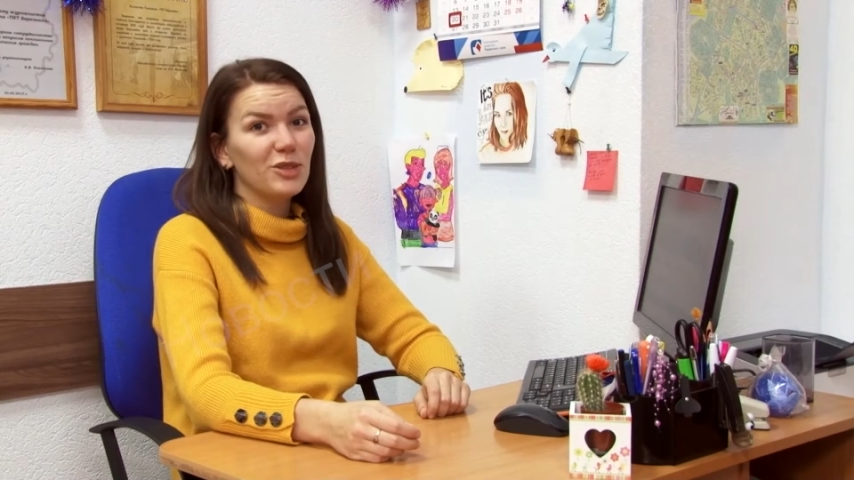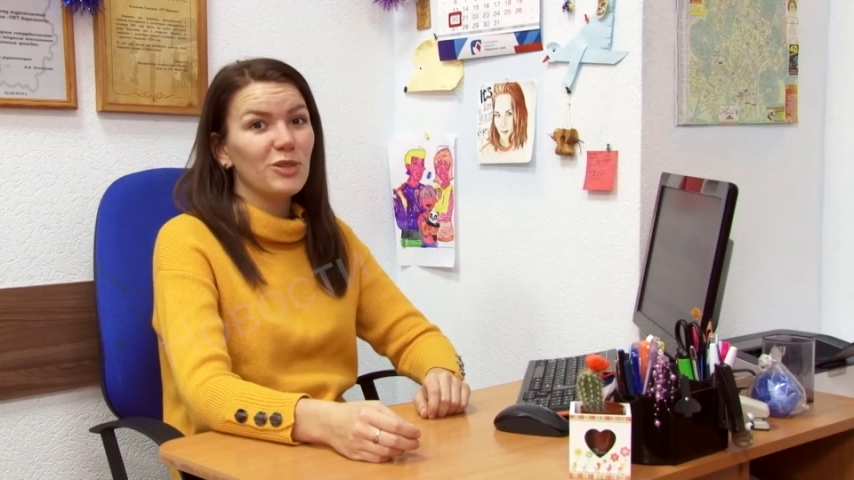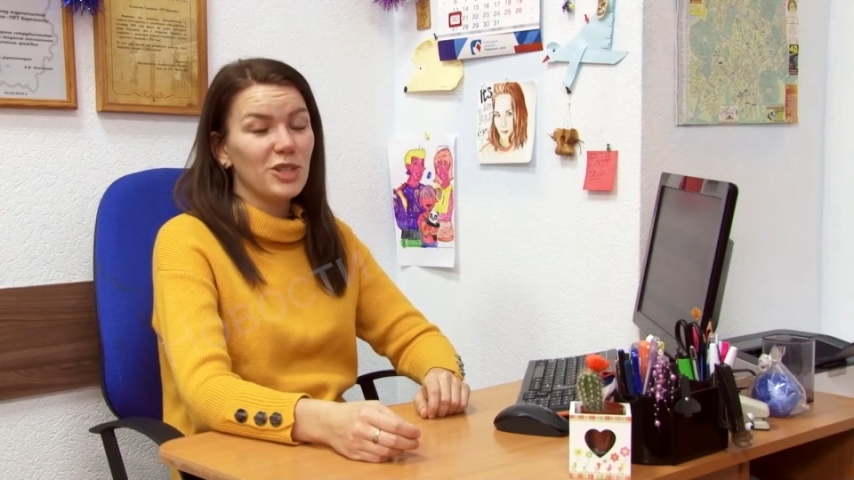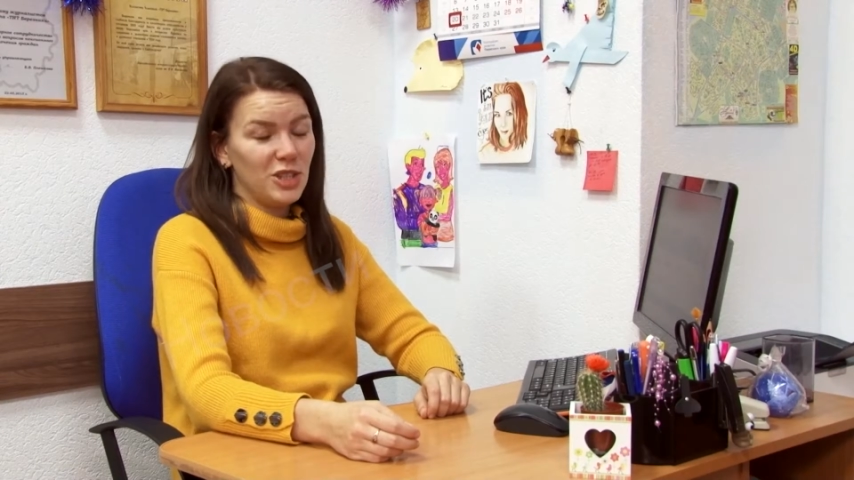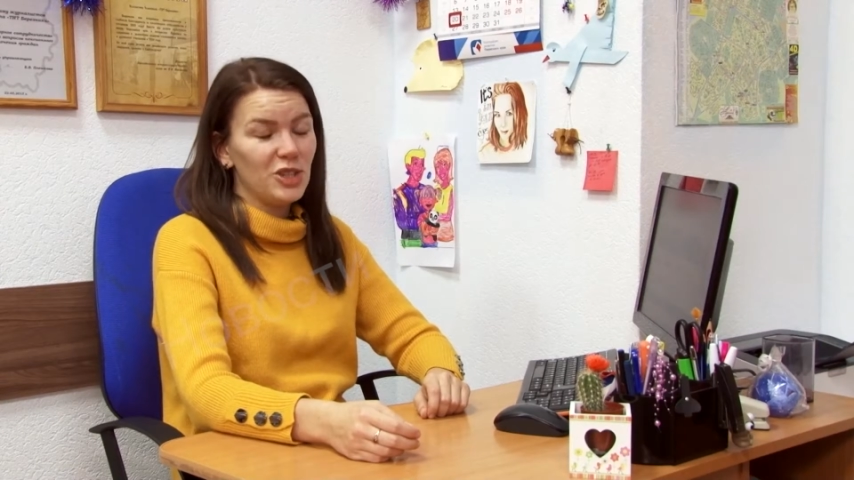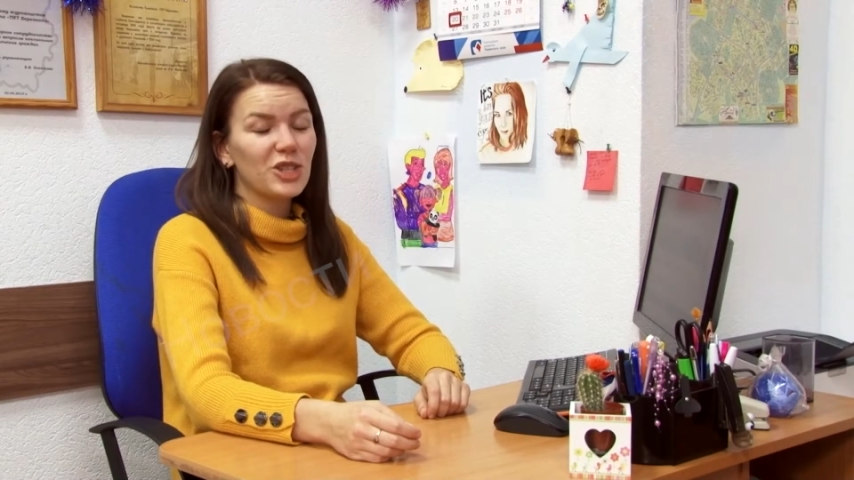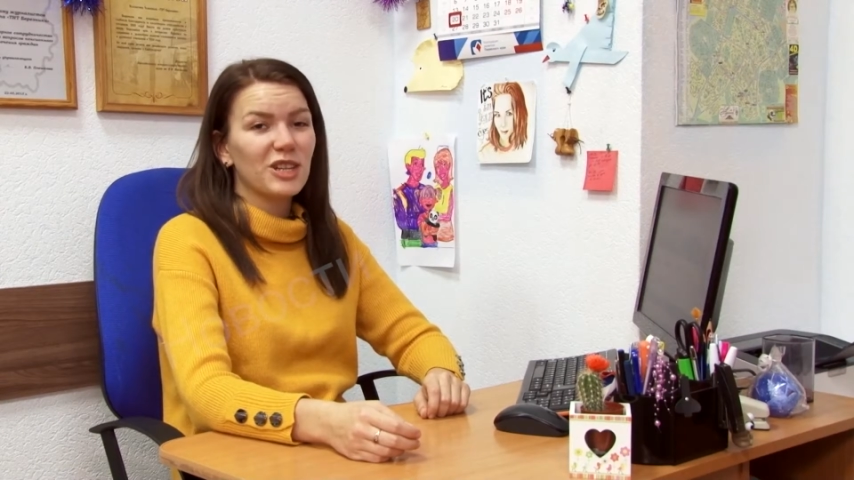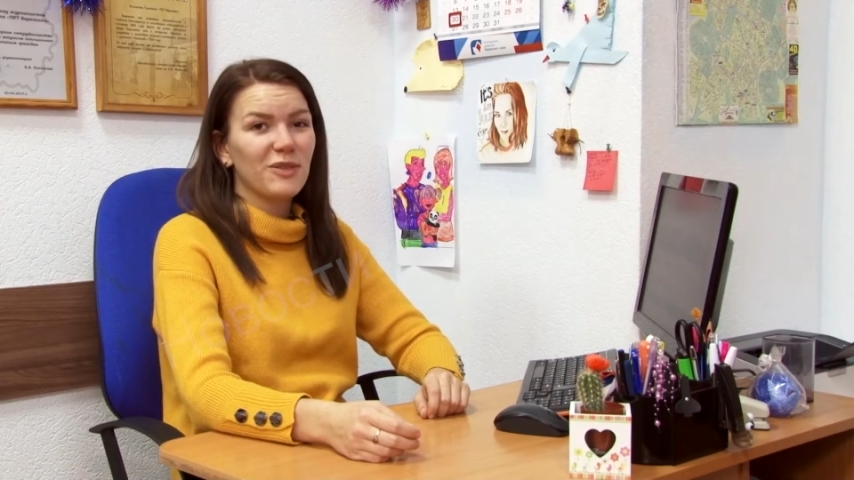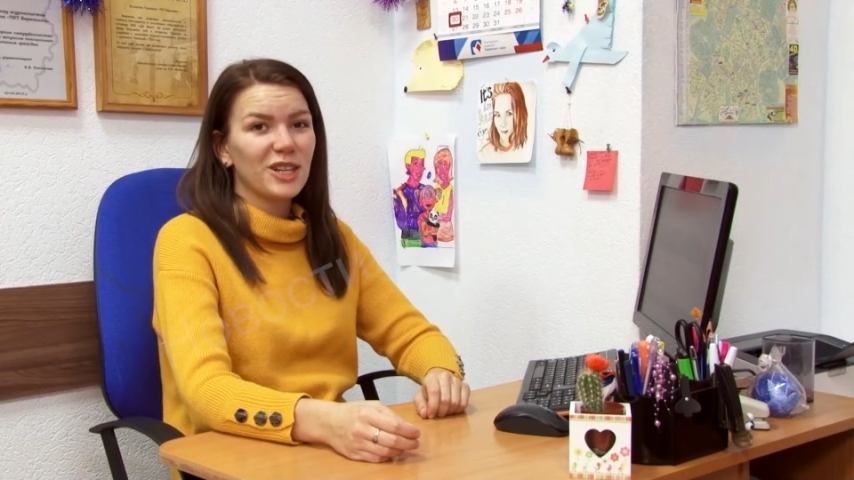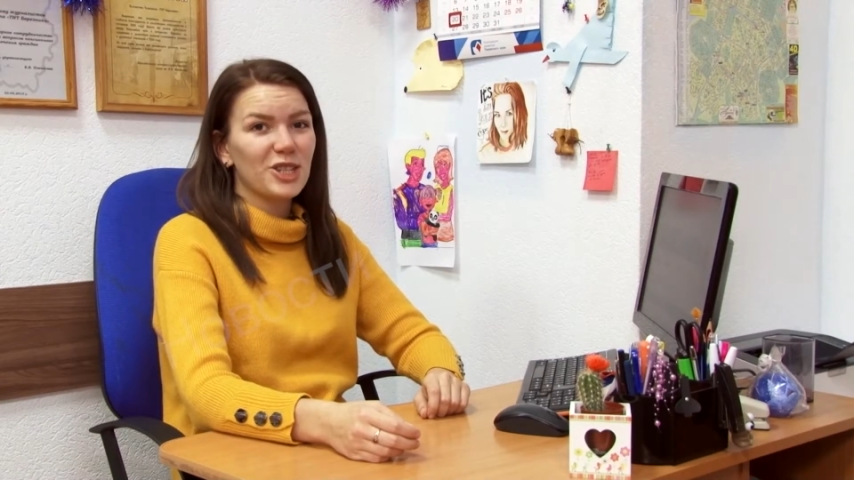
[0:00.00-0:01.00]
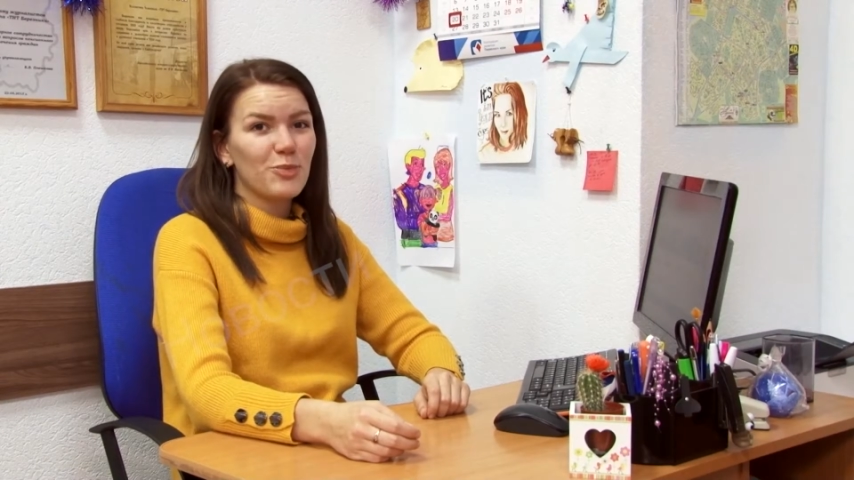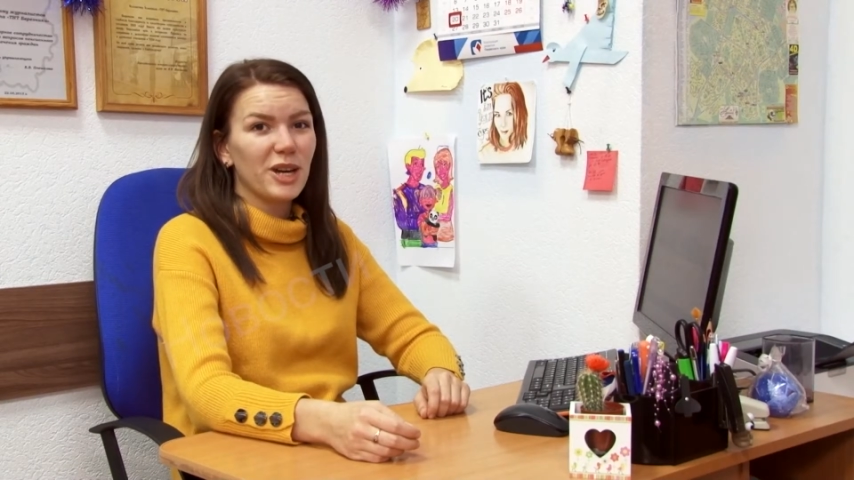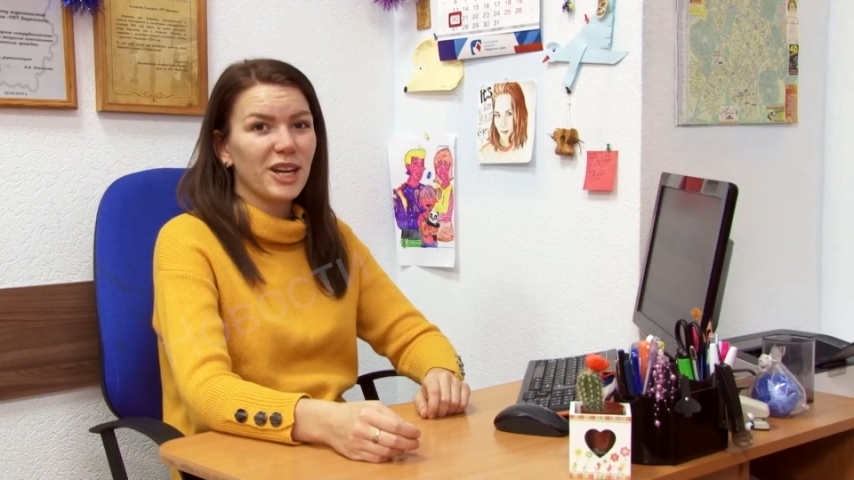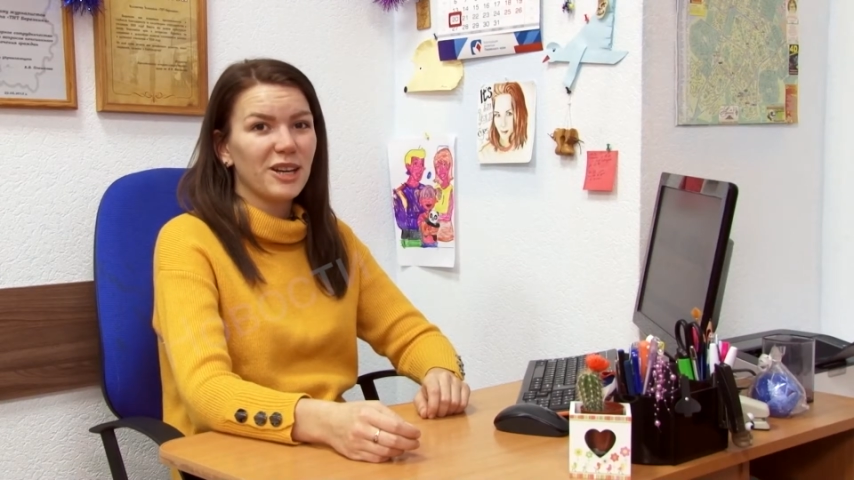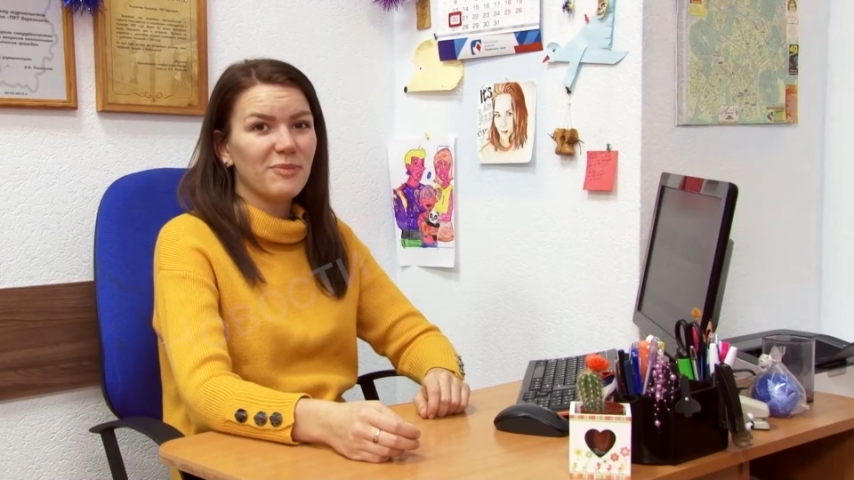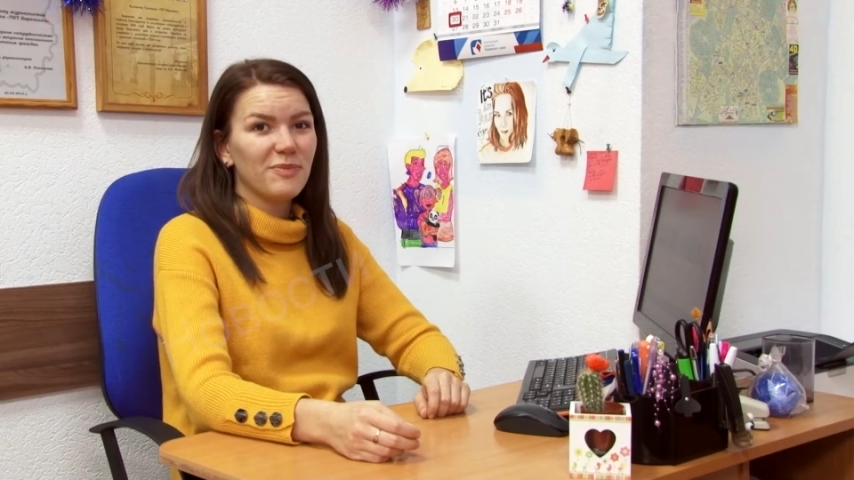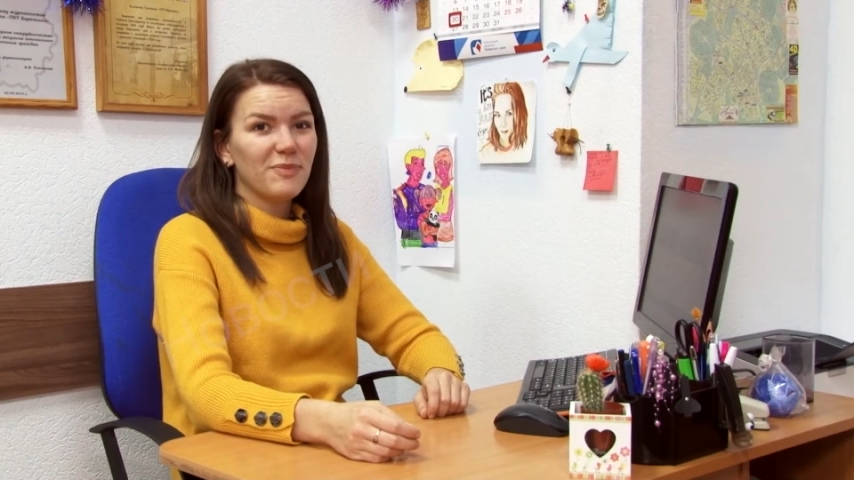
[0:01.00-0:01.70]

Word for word: туристического кэшбэка.